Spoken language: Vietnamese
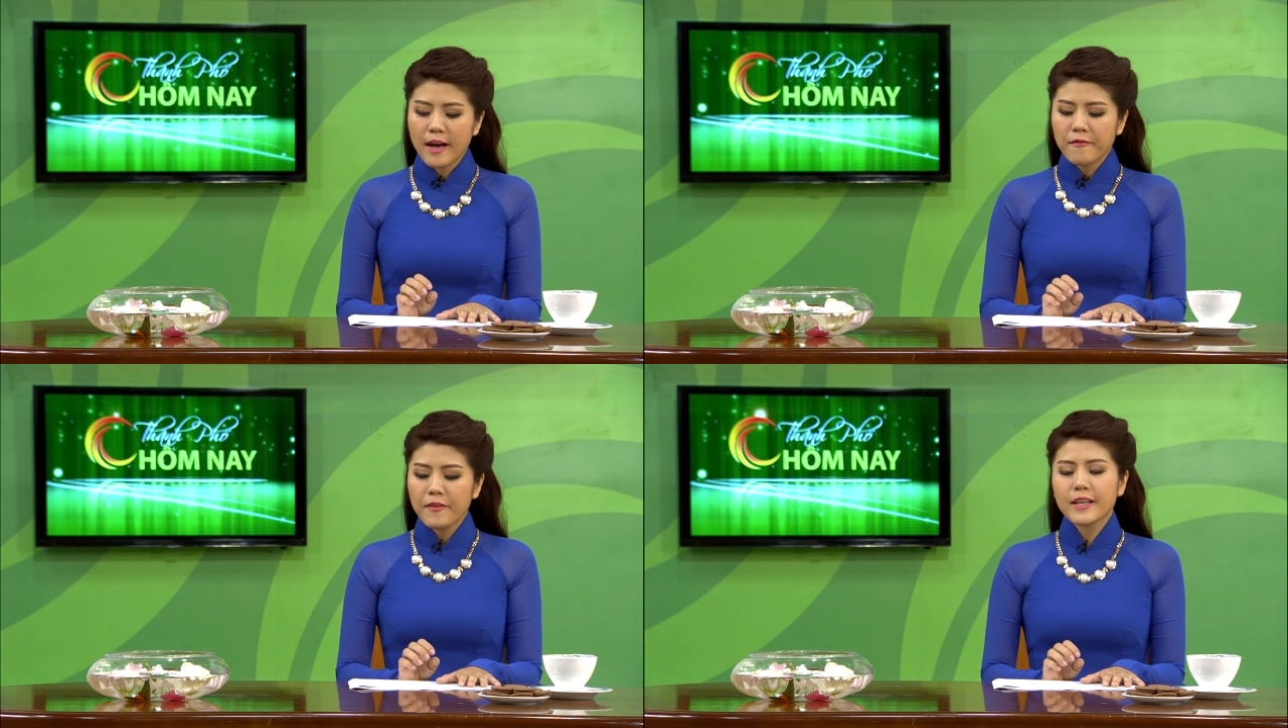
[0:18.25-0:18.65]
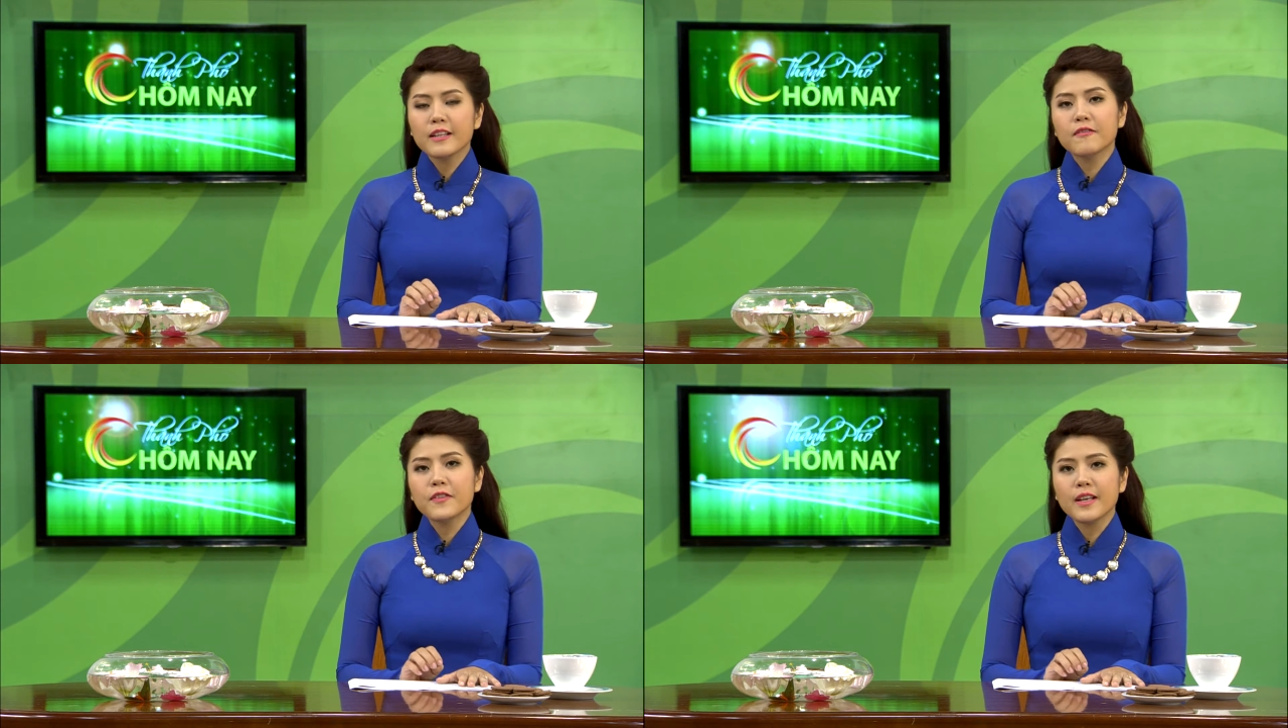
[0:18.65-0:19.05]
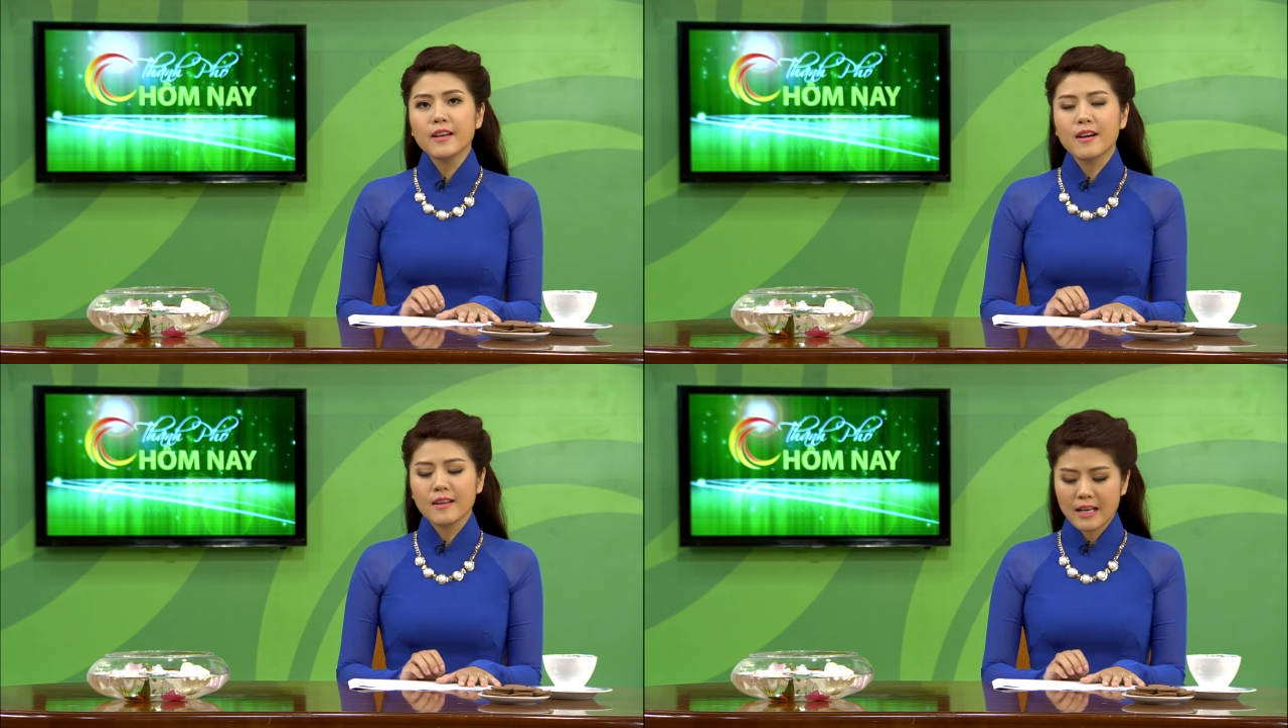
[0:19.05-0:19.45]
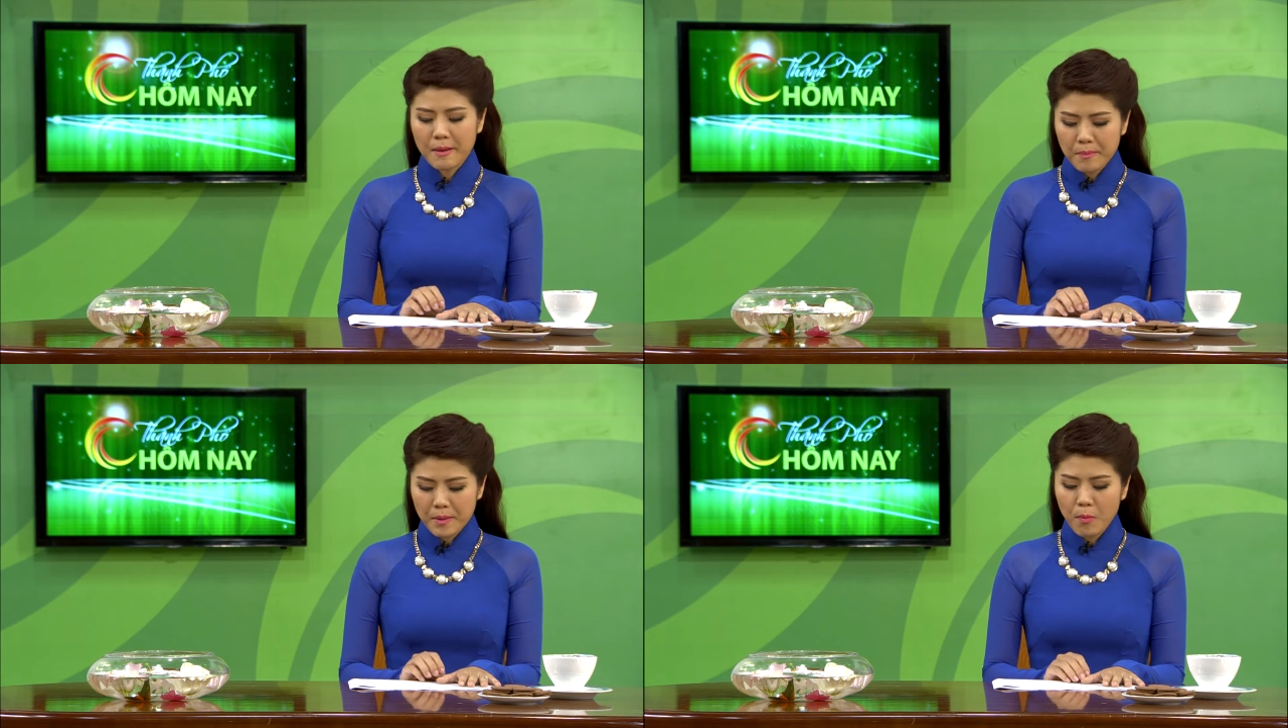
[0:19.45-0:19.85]
với kinh phí hơn
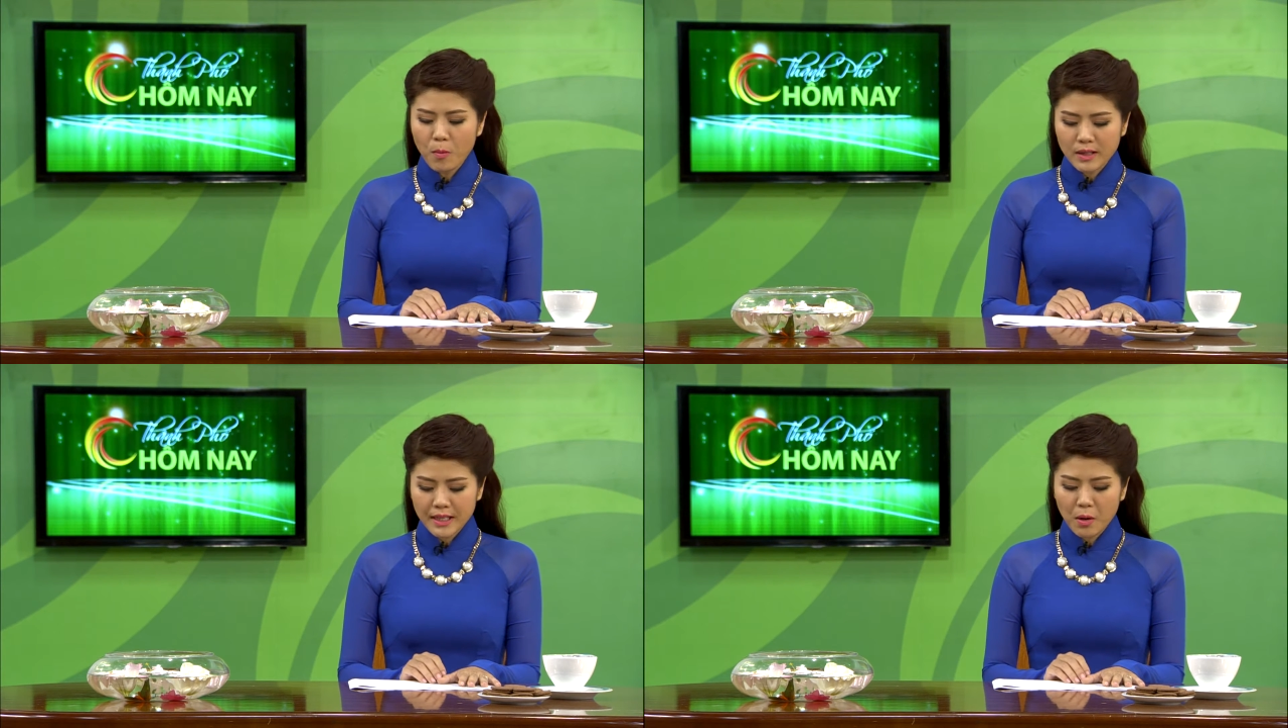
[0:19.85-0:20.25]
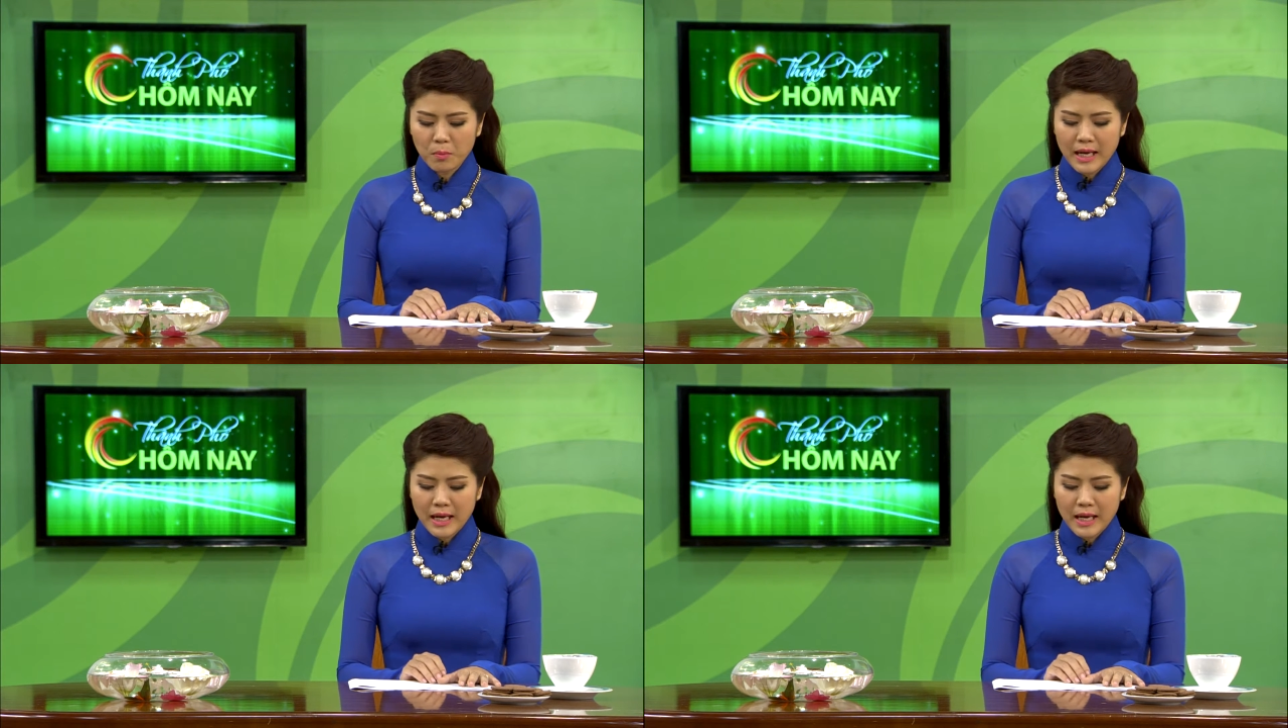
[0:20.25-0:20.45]
51 tỷ đồng.